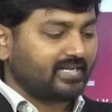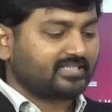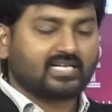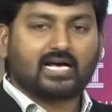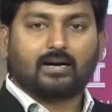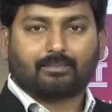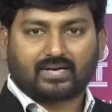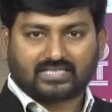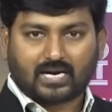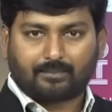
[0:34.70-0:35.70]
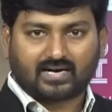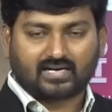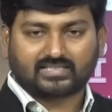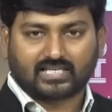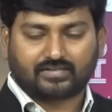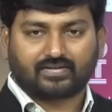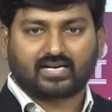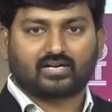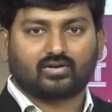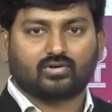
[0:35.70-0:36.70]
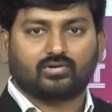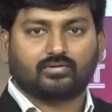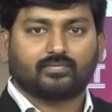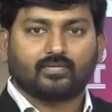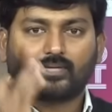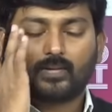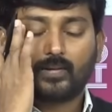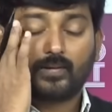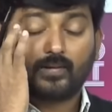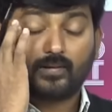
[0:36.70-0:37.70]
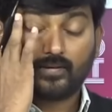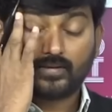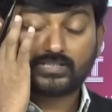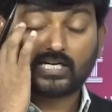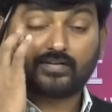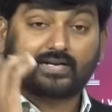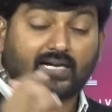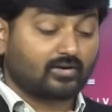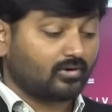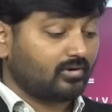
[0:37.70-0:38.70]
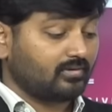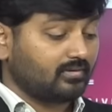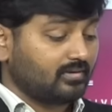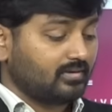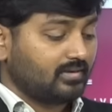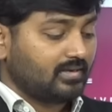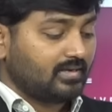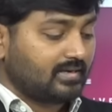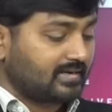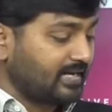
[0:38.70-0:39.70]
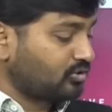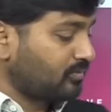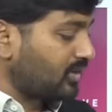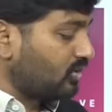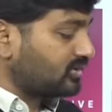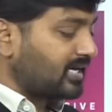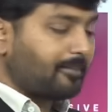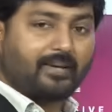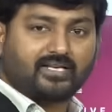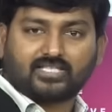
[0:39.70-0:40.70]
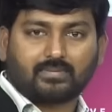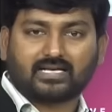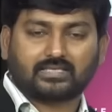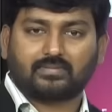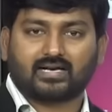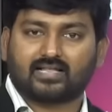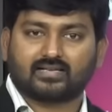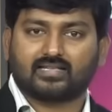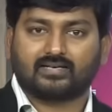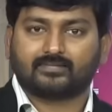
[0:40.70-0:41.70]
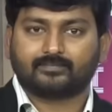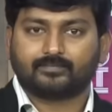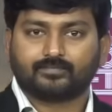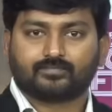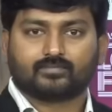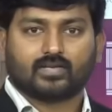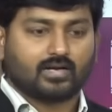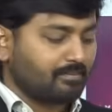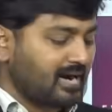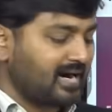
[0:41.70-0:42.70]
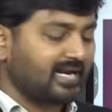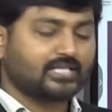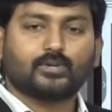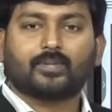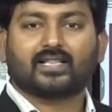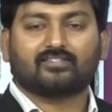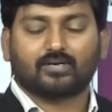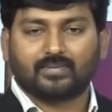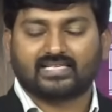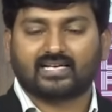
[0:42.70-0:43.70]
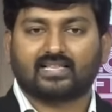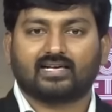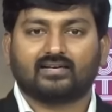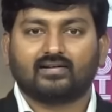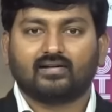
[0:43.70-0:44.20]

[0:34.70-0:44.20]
మీరు ఇచ్చిన ప్రజాపాలన సర్టిఫికేట్లో సర్టిఫికేట్లో రైతు భరోసా పెన్షన్ మాత్రమే కాదు కదా మహాలక్ష్మి పథకం అని పెట్టారు కదా